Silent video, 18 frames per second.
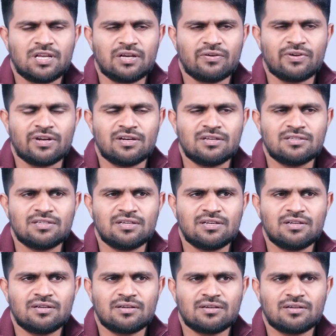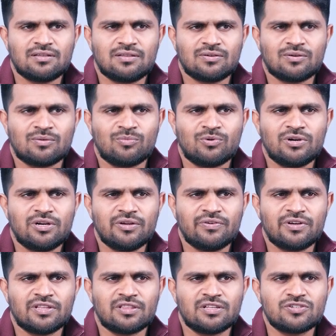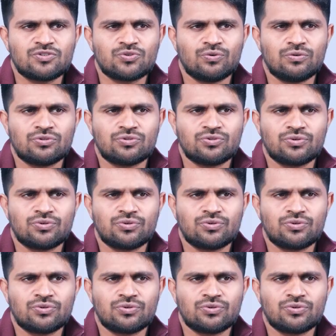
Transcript: ఎవరైనా సరే ఒక మోటివ్ కింద తీసుకోవాలి